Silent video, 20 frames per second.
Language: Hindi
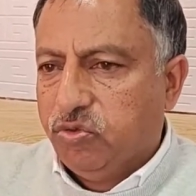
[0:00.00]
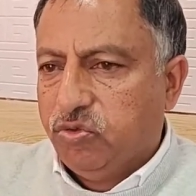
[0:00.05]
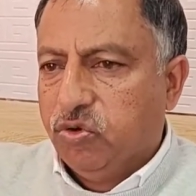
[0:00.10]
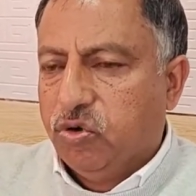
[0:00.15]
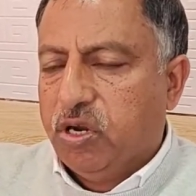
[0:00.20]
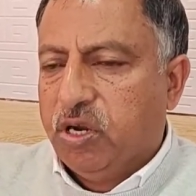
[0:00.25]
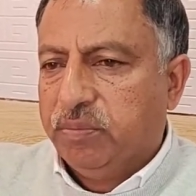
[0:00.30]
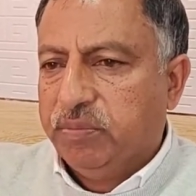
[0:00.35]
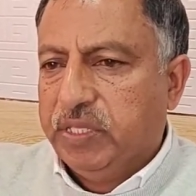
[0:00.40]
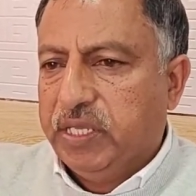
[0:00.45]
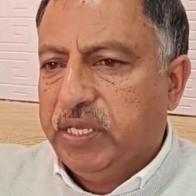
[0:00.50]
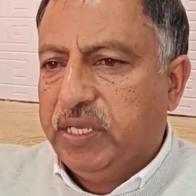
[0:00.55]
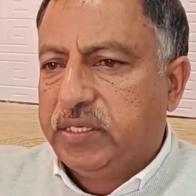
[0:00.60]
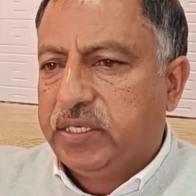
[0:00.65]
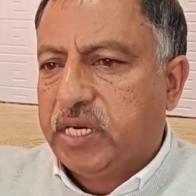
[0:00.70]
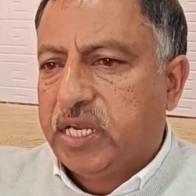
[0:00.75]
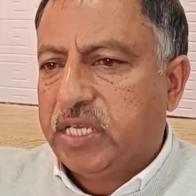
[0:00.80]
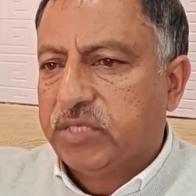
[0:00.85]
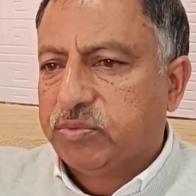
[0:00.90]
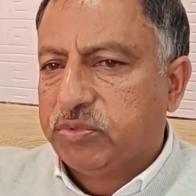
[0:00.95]
जो हमने
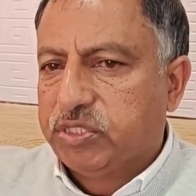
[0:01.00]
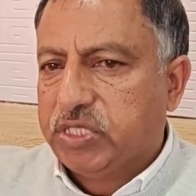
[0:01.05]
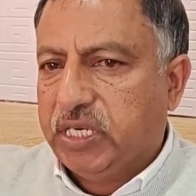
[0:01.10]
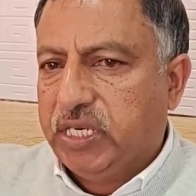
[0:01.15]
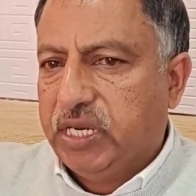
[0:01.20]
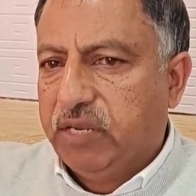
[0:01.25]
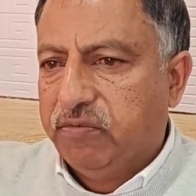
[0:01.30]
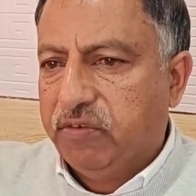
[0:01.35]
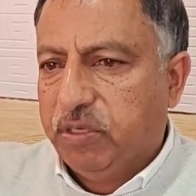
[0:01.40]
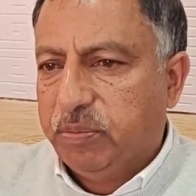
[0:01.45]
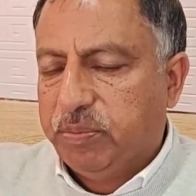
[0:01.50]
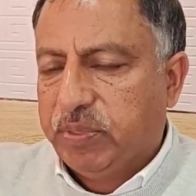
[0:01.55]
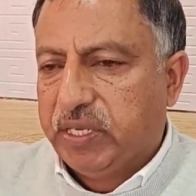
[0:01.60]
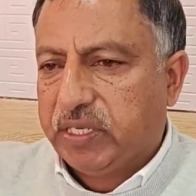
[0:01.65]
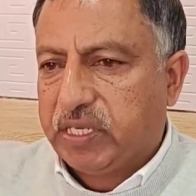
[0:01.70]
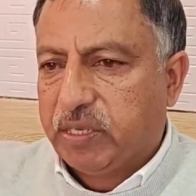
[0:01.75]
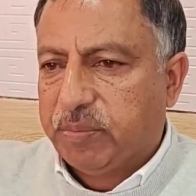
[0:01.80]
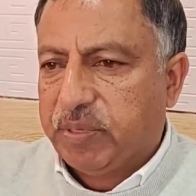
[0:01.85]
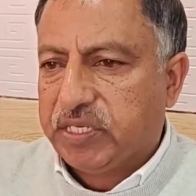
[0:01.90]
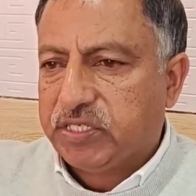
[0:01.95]
ट्रांसमिशन लेवल पे
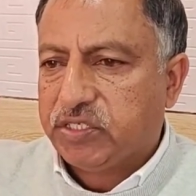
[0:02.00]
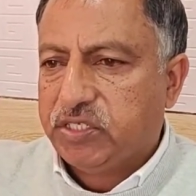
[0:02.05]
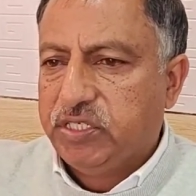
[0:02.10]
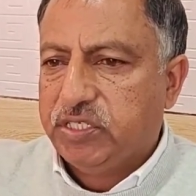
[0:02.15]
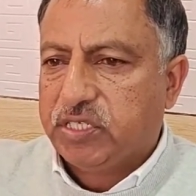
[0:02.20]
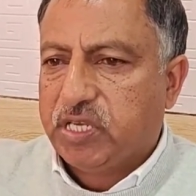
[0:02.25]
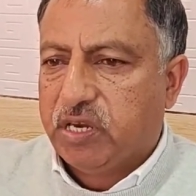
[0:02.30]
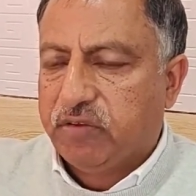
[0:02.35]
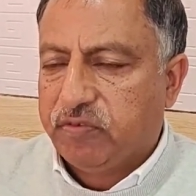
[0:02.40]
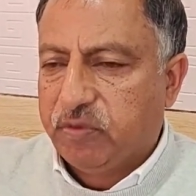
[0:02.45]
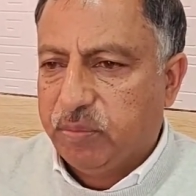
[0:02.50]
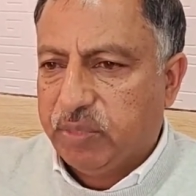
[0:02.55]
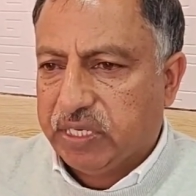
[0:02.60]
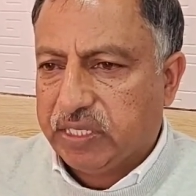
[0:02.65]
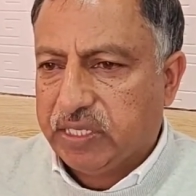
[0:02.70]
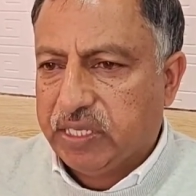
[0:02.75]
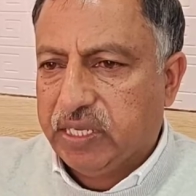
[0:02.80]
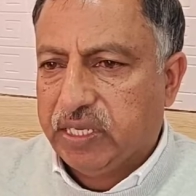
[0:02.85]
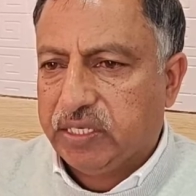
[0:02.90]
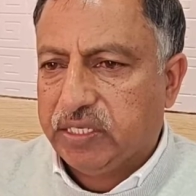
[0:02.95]
कैपेसिटीज़ काफ़ी बढ़
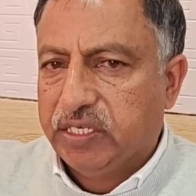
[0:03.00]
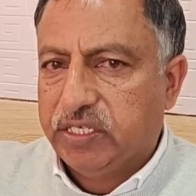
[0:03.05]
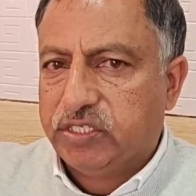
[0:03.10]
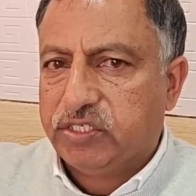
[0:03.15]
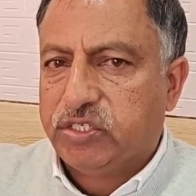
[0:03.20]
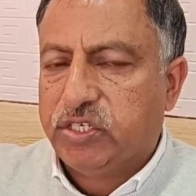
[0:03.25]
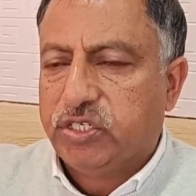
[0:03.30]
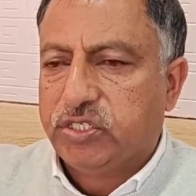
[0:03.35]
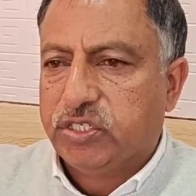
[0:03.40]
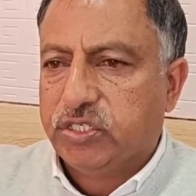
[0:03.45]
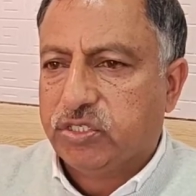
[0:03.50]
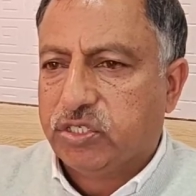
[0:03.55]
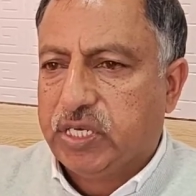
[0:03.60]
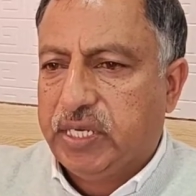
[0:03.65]
गए हैं ग्रिड स्टेशन